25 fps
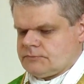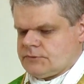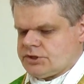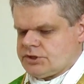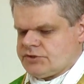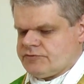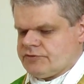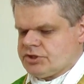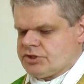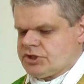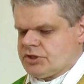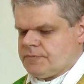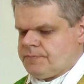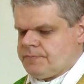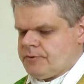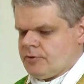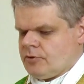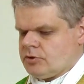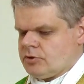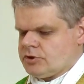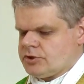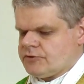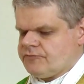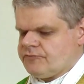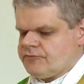święty
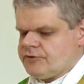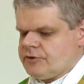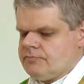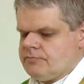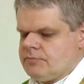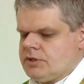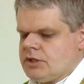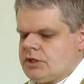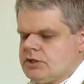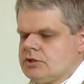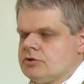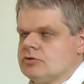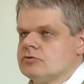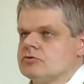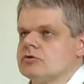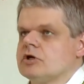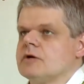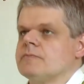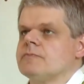Piotr w imieniu